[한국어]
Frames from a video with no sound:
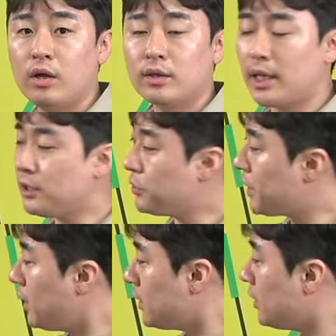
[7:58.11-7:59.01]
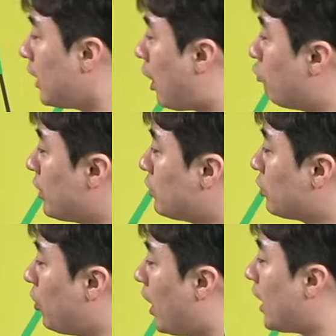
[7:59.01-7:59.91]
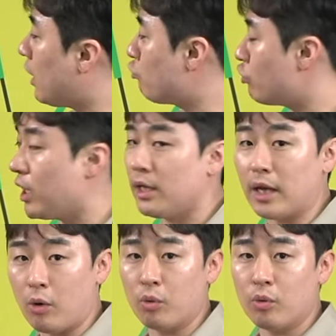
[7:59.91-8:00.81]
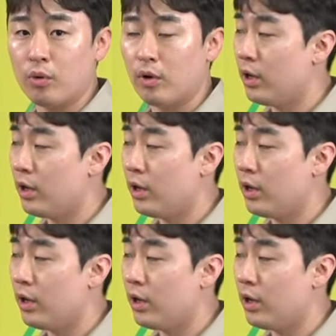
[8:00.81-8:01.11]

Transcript: 따라서 상승 가운데서도 하락 주기가 나오고